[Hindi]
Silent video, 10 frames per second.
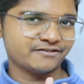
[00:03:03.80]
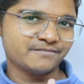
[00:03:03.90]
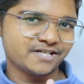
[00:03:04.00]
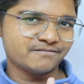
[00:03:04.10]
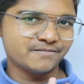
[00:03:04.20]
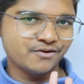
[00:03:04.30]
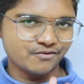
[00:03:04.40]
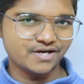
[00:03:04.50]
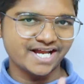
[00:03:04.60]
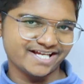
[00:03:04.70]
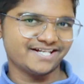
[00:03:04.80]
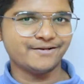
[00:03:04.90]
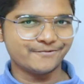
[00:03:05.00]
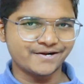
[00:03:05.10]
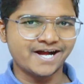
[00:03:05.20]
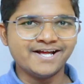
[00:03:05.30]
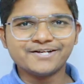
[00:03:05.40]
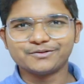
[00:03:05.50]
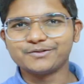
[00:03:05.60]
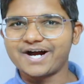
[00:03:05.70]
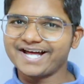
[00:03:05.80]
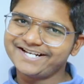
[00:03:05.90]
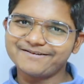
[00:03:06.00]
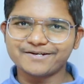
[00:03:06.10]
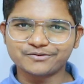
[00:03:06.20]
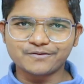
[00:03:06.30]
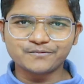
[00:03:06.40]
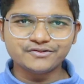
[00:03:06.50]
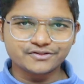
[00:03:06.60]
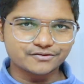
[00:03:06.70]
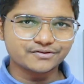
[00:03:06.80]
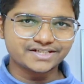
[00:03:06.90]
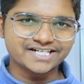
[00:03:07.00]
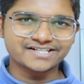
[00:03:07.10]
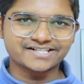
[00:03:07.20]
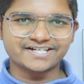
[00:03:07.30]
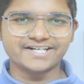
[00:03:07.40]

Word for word: पाँच मिनट में होगा या नहीं होगा तो आने के बाद तो अपन जरूर टेस्ट